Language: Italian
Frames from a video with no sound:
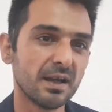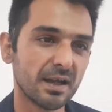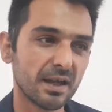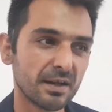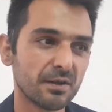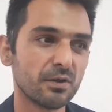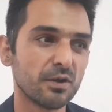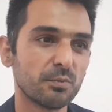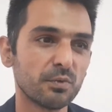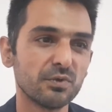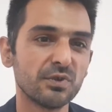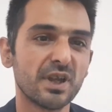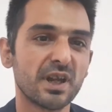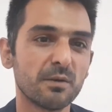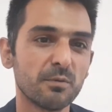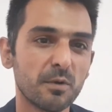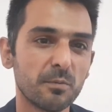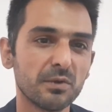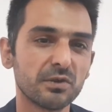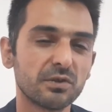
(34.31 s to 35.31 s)
e noi
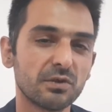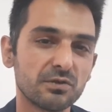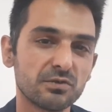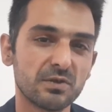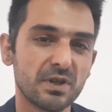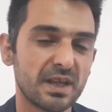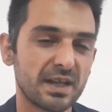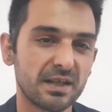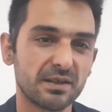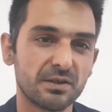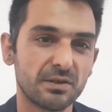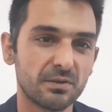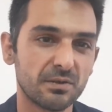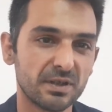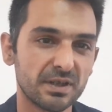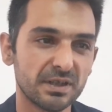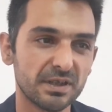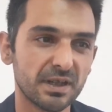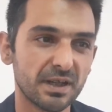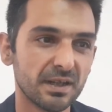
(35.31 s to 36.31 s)
punteremo molto sulle
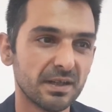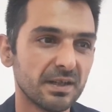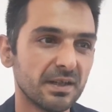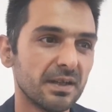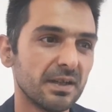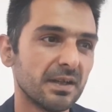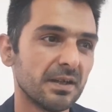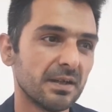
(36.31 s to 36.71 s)
categorie.